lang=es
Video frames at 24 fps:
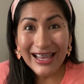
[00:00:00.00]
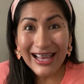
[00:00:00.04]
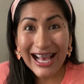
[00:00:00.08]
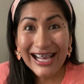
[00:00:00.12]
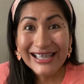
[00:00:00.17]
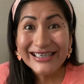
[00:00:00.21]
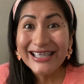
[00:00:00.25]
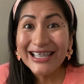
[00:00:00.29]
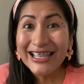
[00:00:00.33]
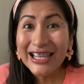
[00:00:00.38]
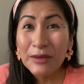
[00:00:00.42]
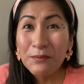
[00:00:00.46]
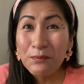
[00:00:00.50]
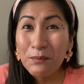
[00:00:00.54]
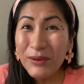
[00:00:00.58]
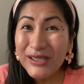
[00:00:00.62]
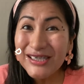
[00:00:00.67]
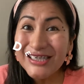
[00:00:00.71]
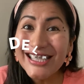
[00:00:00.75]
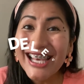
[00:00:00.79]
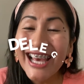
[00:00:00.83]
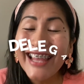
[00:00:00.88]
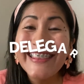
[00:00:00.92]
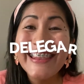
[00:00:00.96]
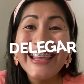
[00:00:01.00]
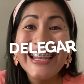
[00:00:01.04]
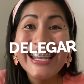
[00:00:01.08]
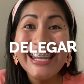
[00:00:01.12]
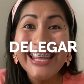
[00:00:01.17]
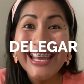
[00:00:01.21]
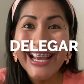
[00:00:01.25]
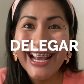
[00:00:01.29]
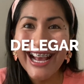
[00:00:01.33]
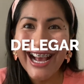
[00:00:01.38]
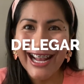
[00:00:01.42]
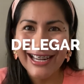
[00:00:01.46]
Hasta que empecé a
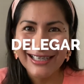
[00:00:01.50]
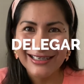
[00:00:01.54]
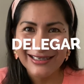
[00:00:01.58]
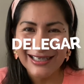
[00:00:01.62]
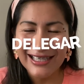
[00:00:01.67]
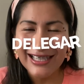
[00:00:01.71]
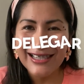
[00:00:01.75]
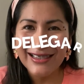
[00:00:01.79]
delegar